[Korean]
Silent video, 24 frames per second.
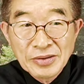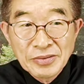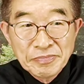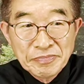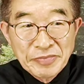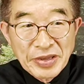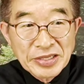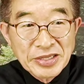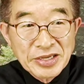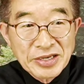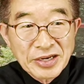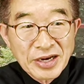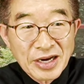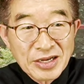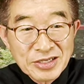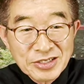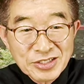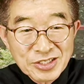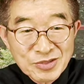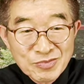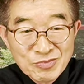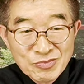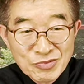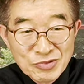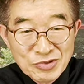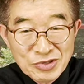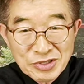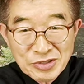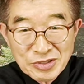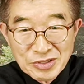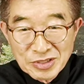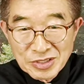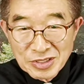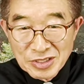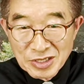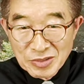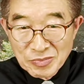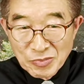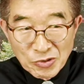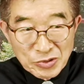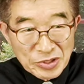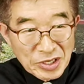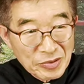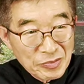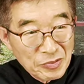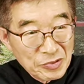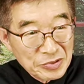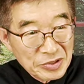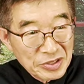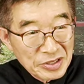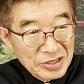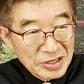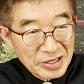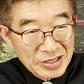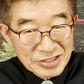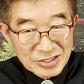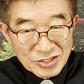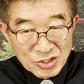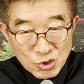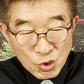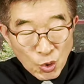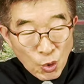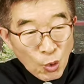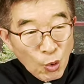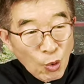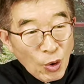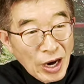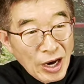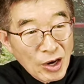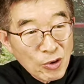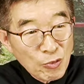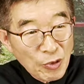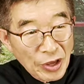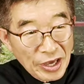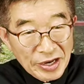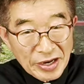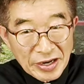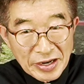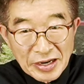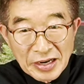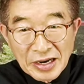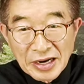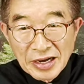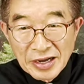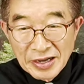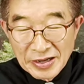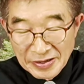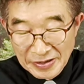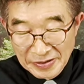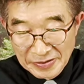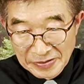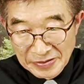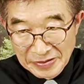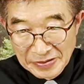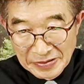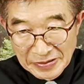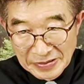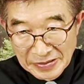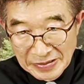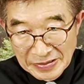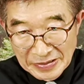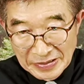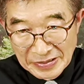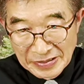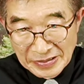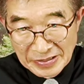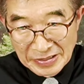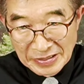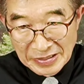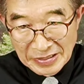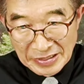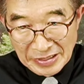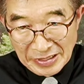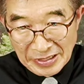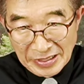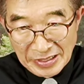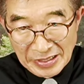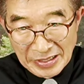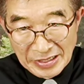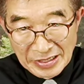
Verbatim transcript: 메디칼 전문을 보다 보니까 이 소아외과 예.